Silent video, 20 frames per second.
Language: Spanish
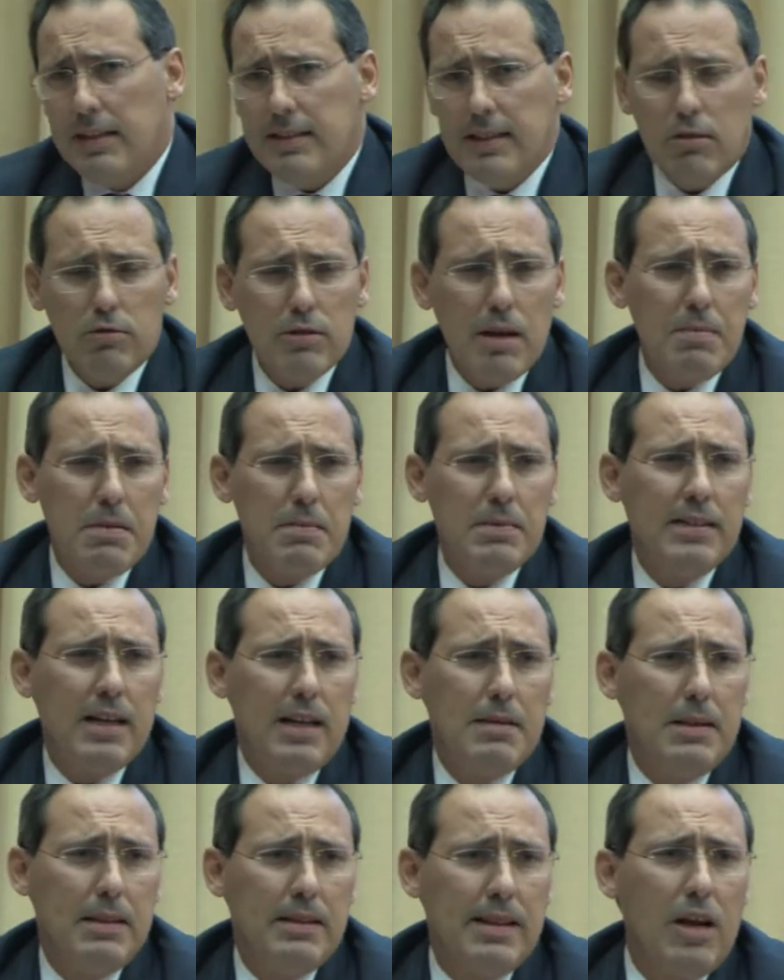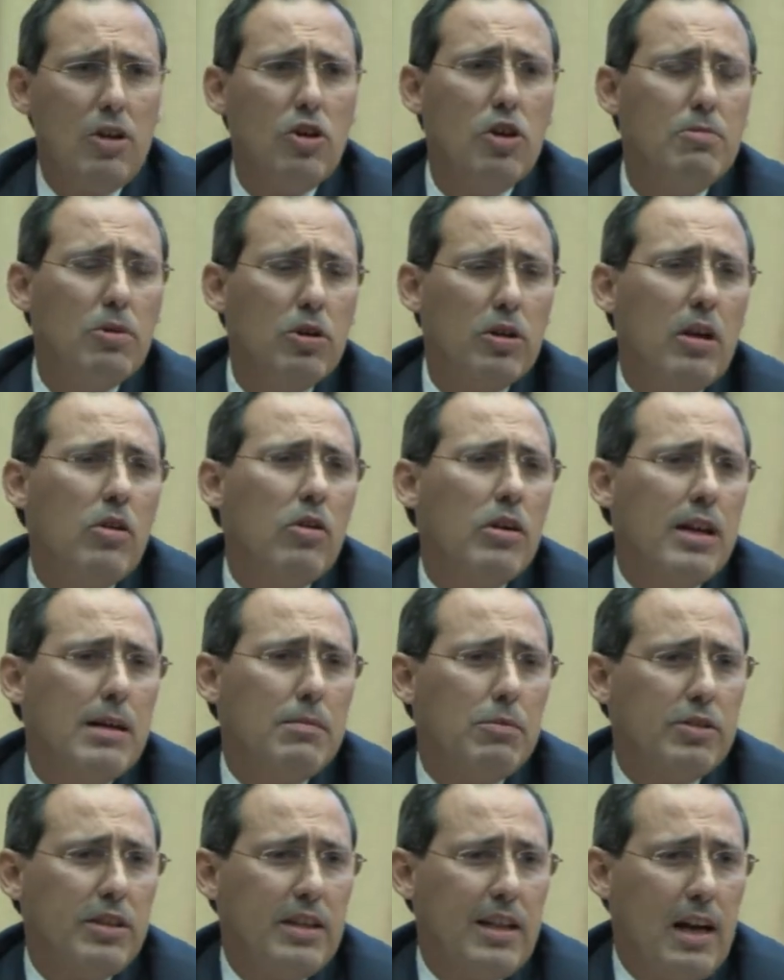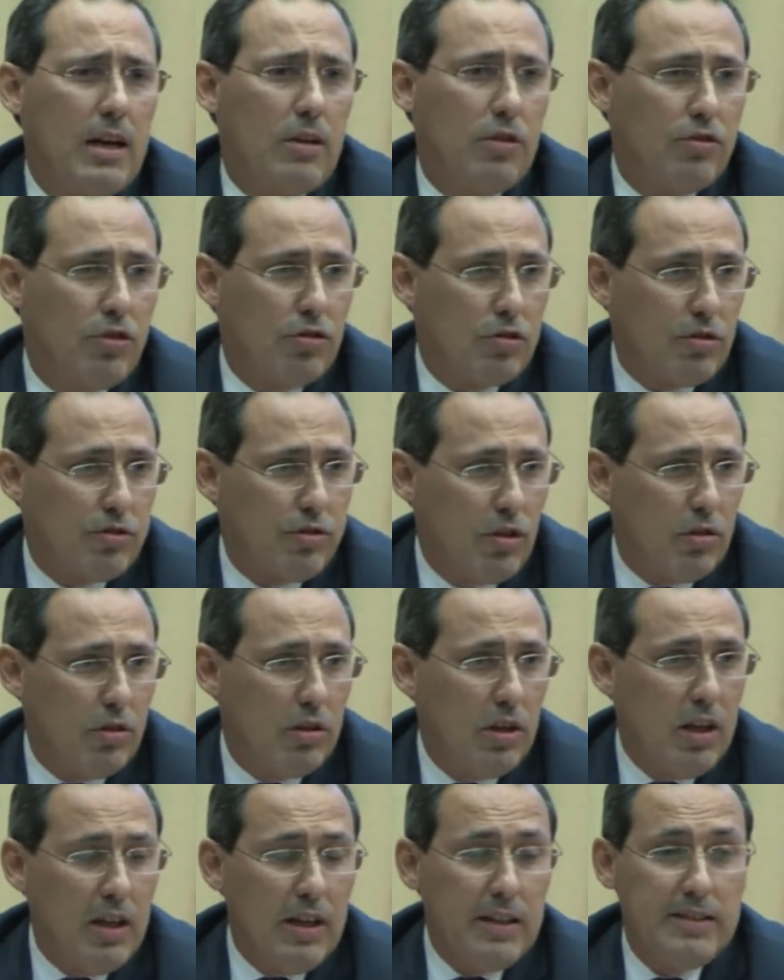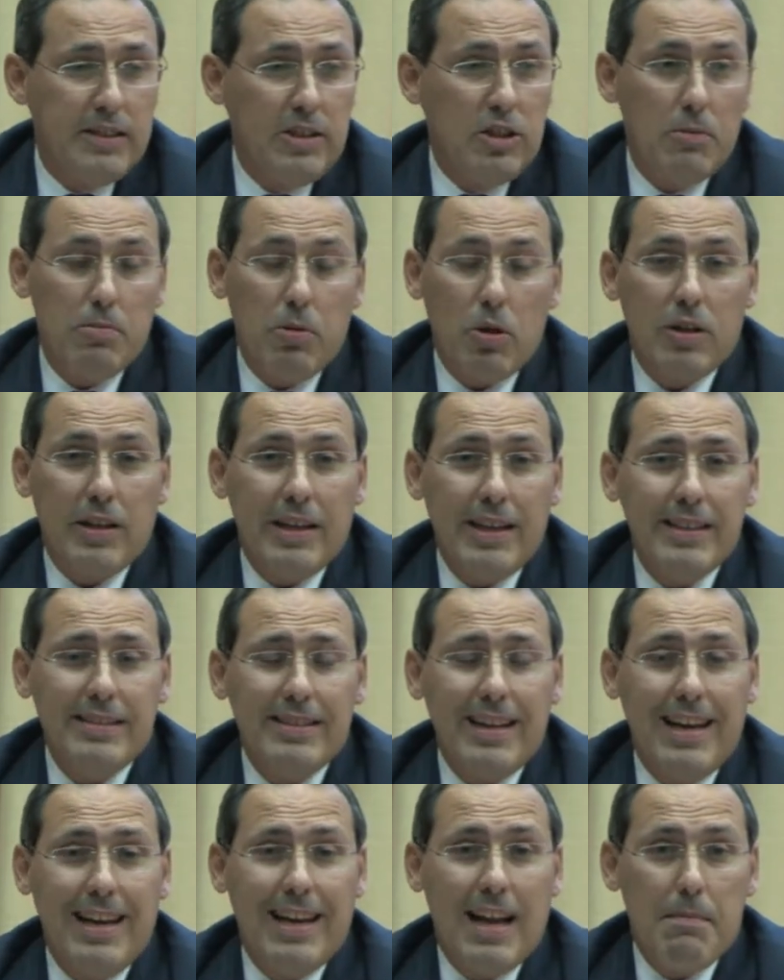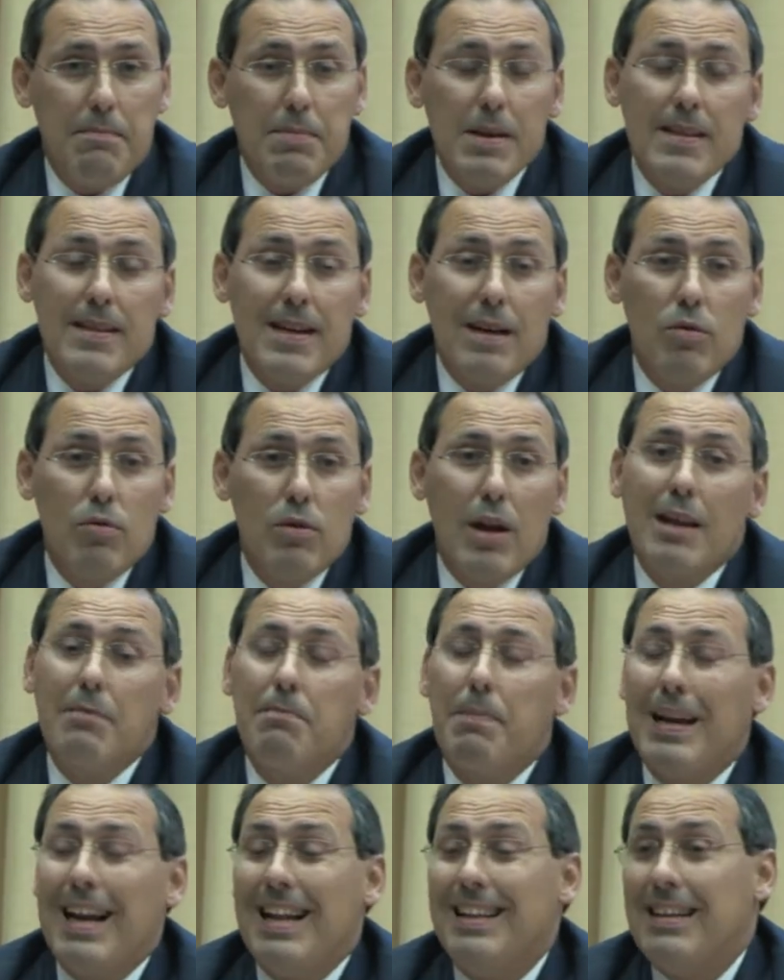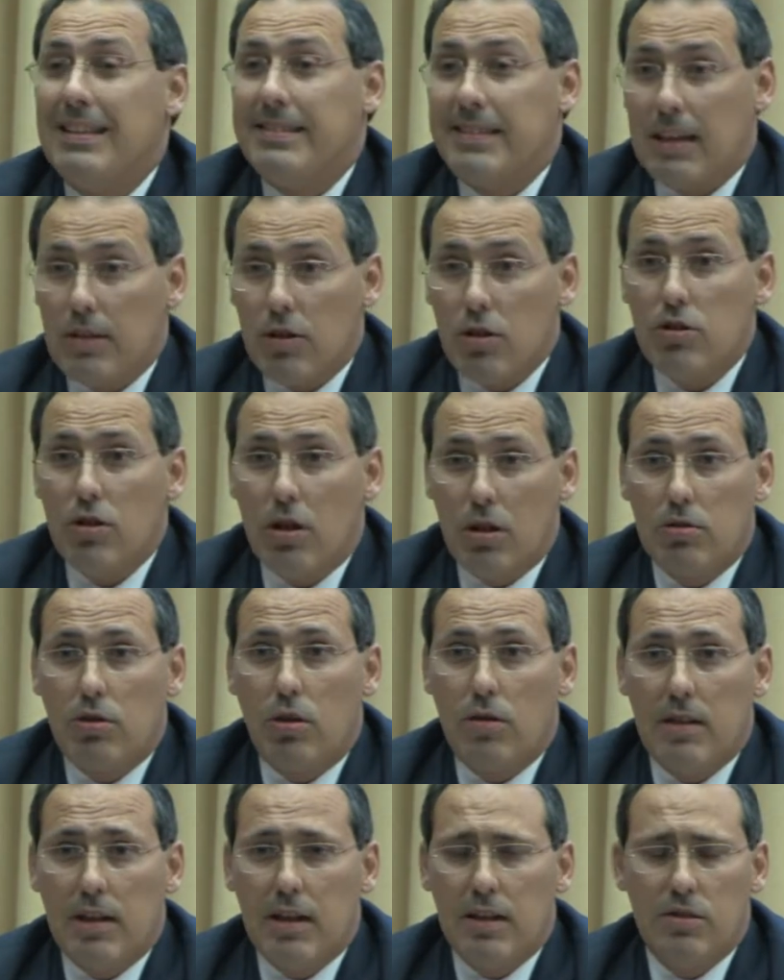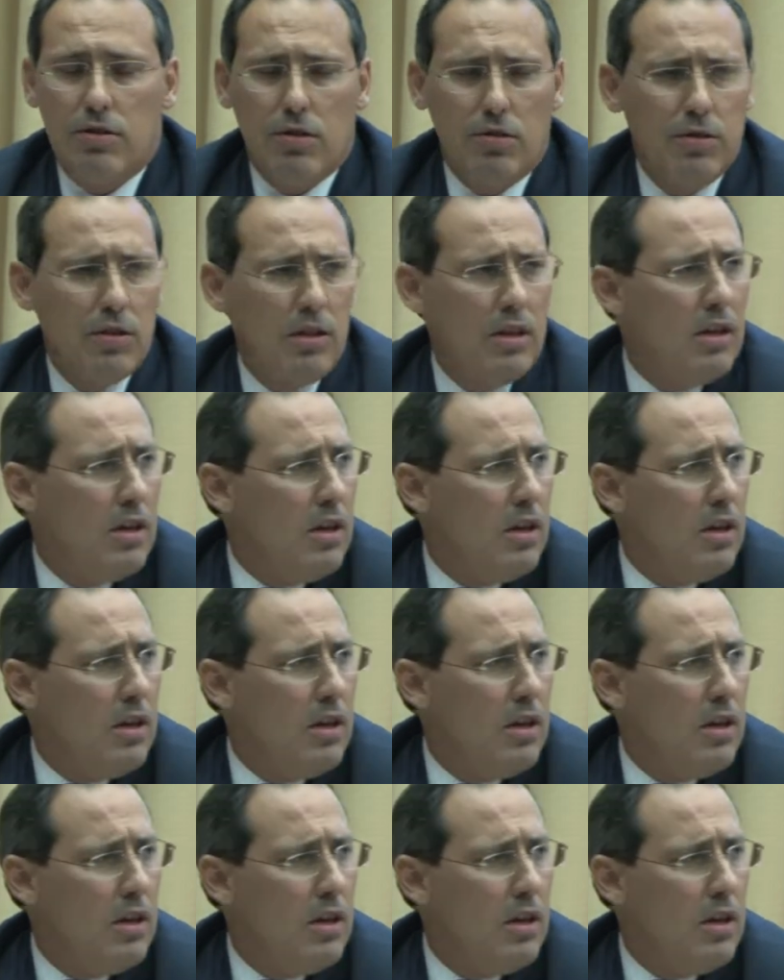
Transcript: Y es una premisa elemental no porque lo queramos señalar nosotros solos, sino porque es la piedra angular para el desarrollo de otros derechos.